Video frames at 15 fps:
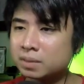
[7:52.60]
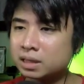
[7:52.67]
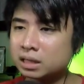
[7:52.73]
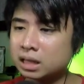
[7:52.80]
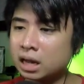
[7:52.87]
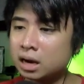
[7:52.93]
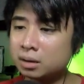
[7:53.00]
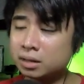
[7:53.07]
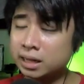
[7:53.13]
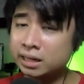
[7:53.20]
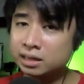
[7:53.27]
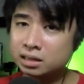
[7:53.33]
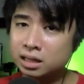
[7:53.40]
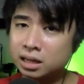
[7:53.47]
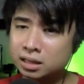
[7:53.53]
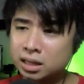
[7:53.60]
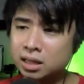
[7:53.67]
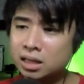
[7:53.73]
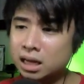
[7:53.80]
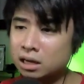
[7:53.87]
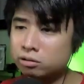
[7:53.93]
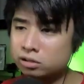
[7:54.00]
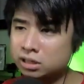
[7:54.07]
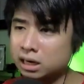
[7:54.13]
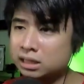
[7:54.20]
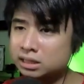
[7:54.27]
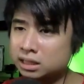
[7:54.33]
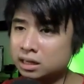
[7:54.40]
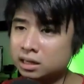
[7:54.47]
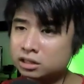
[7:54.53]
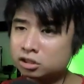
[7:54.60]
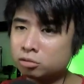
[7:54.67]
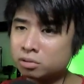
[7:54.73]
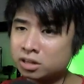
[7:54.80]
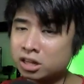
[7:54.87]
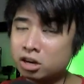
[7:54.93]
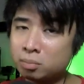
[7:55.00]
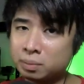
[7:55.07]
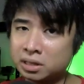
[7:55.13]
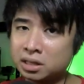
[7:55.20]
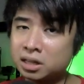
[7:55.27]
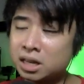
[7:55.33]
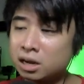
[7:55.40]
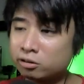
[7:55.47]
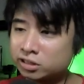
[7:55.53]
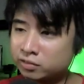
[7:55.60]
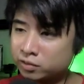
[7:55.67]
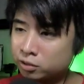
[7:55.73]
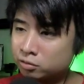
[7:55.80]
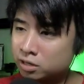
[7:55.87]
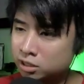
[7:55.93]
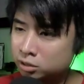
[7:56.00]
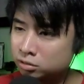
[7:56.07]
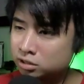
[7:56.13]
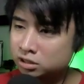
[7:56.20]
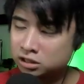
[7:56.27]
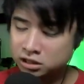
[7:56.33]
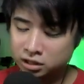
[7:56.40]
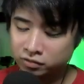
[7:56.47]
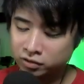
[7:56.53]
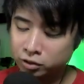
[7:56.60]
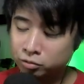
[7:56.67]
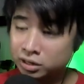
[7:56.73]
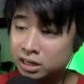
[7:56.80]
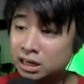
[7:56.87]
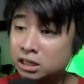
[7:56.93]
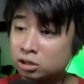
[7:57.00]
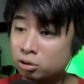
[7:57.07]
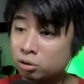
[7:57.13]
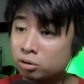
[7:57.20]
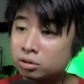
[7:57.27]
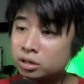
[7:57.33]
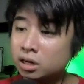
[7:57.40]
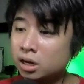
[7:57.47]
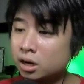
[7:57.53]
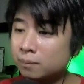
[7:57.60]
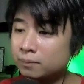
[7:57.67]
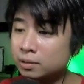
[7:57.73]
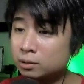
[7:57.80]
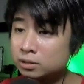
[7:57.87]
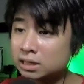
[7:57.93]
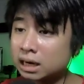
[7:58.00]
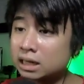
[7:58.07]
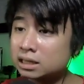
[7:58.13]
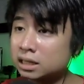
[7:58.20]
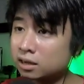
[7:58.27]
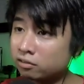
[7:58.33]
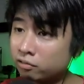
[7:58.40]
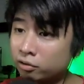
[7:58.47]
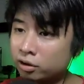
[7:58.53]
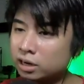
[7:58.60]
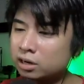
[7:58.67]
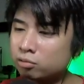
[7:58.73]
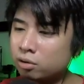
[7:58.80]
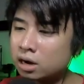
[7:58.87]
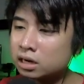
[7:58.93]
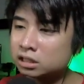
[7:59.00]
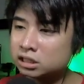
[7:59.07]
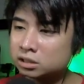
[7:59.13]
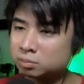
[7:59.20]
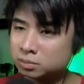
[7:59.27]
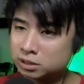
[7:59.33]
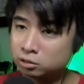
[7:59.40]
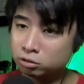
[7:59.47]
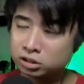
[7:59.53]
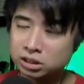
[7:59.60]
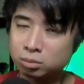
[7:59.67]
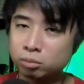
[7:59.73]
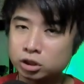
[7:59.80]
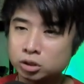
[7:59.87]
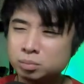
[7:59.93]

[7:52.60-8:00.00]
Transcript: Tala, na, natandaan ko siya kasi sobrang nalupitan din ako sa flow na to, sa flow na ganito noon doon sa Antang 4 in 1. Siguro si Boss